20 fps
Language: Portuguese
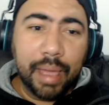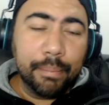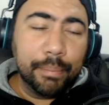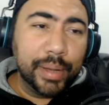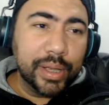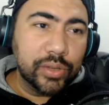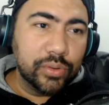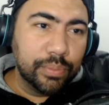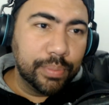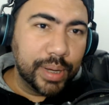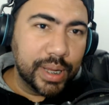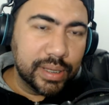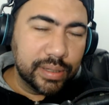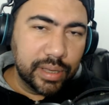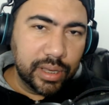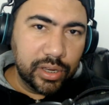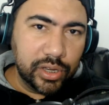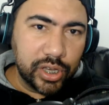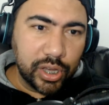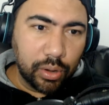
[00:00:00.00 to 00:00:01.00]
é mais um
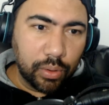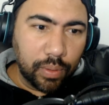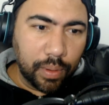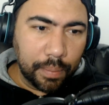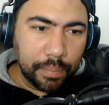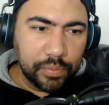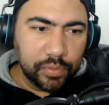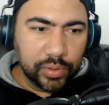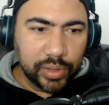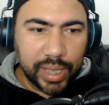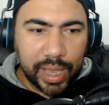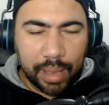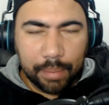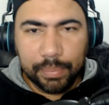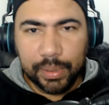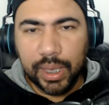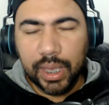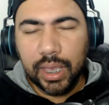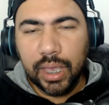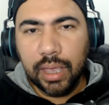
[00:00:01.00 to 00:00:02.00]
presente, é óbvio, da
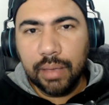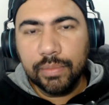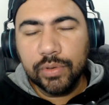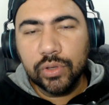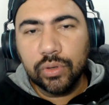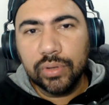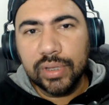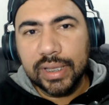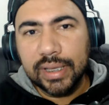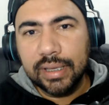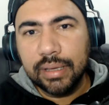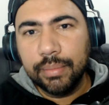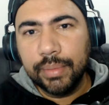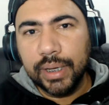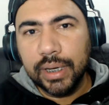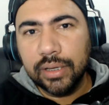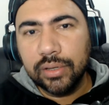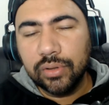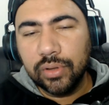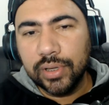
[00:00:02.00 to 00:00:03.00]
Epic Games. Todas as
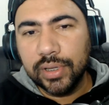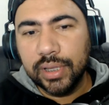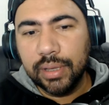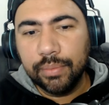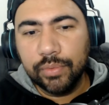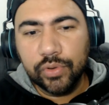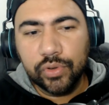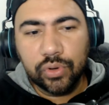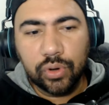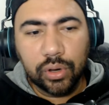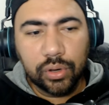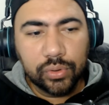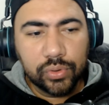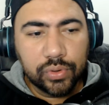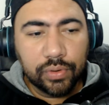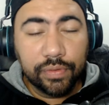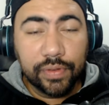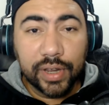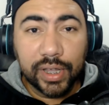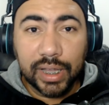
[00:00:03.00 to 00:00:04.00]
semanas nós temos jogos
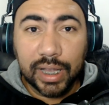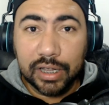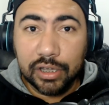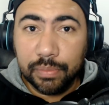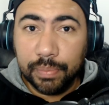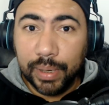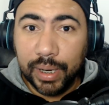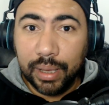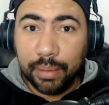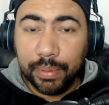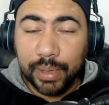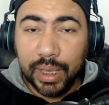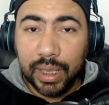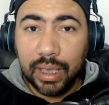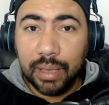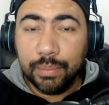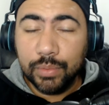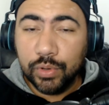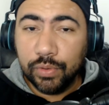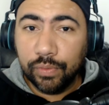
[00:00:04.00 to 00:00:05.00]
ofertados pela Epic
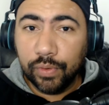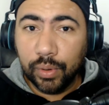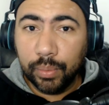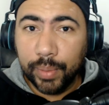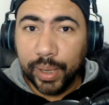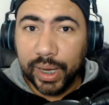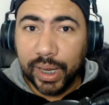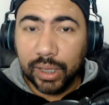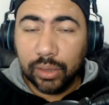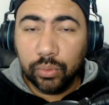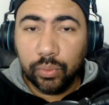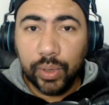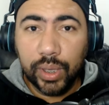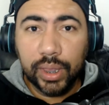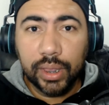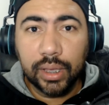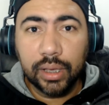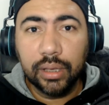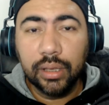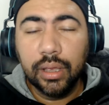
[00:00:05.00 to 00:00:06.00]
Games de forma
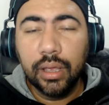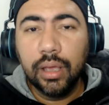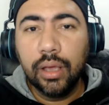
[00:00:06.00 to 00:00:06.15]
gratuita.